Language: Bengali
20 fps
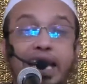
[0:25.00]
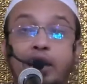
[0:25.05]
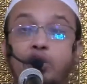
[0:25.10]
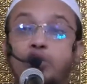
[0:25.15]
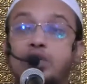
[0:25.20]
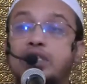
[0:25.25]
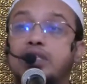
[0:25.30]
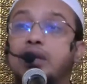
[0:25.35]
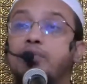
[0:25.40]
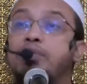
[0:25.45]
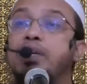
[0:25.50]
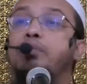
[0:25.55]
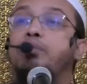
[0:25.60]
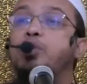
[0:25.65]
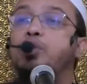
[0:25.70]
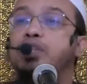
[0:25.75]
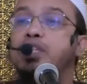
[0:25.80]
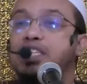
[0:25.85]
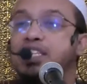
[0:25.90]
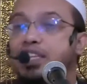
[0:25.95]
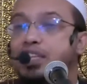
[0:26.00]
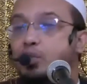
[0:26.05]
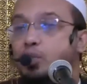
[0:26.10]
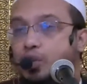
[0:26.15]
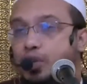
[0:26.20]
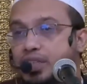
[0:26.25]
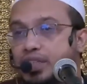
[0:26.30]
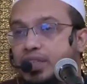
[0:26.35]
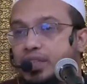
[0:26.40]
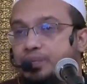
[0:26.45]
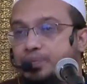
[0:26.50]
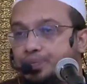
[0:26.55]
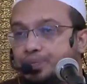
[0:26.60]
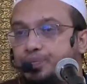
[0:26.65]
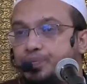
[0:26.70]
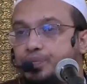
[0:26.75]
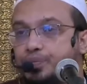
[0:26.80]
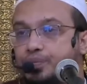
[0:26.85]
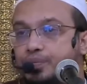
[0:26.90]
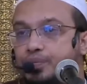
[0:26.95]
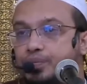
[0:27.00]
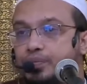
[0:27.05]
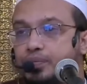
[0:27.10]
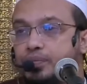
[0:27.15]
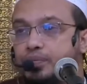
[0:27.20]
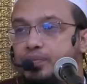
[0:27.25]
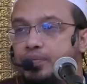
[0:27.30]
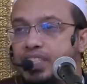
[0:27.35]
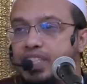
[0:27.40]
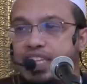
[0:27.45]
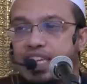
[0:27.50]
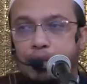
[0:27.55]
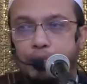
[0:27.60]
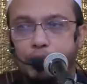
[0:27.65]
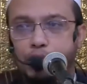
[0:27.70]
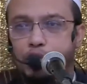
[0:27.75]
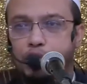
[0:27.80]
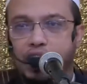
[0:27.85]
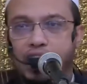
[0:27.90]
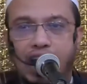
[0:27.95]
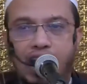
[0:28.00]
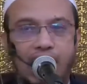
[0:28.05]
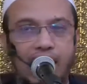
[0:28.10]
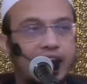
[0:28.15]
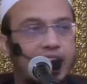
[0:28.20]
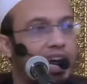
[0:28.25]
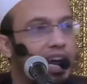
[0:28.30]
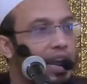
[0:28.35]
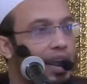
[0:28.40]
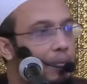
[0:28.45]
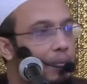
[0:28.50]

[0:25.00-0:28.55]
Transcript: কেন ইসলাম গিবত নিষেধ করেছে গিবত করা হালাল না